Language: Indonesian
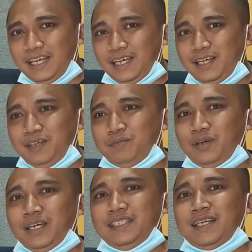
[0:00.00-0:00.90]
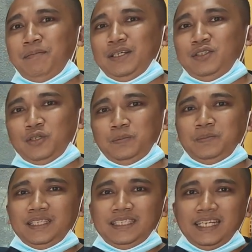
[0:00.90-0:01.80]
jadi mungkin sampai
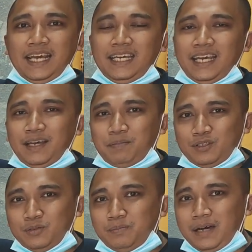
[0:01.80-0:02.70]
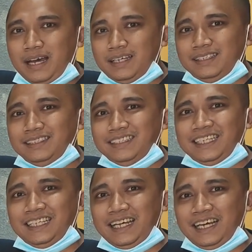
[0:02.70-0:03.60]
cukup di sini aja ya
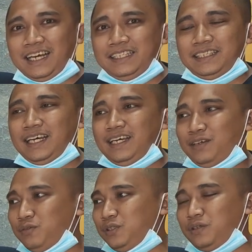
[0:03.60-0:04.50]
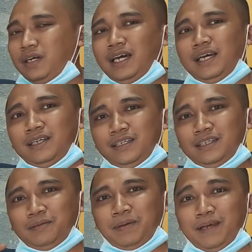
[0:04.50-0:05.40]
perjumpaan kita guys ya. Gue juga
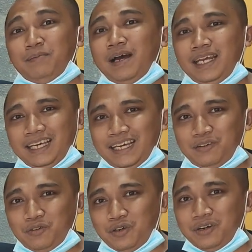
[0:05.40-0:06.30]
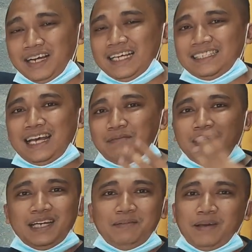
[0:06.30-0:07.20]
uh, pengen balik ya. Gue udah gak
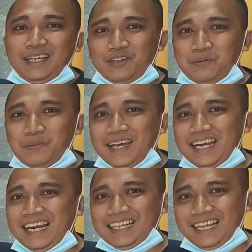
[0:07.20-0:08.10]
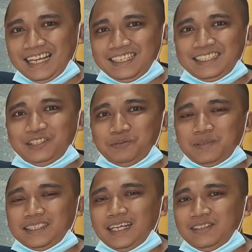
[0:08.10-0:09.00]
sabar nih pengen nyobain alat-alatnya
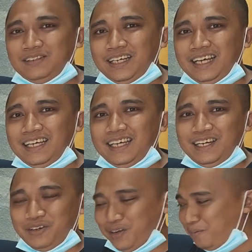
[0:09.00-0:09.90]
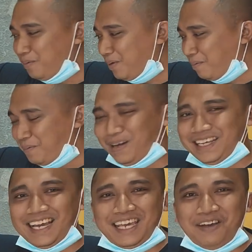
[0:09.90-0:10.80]
satu persatu ya. Ini udah beberapa
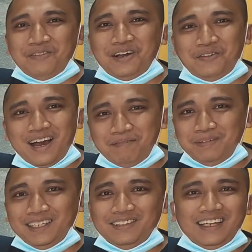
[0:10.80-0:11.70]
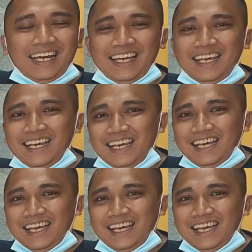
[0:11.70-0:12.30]
banyak yang udah gue ambil juga.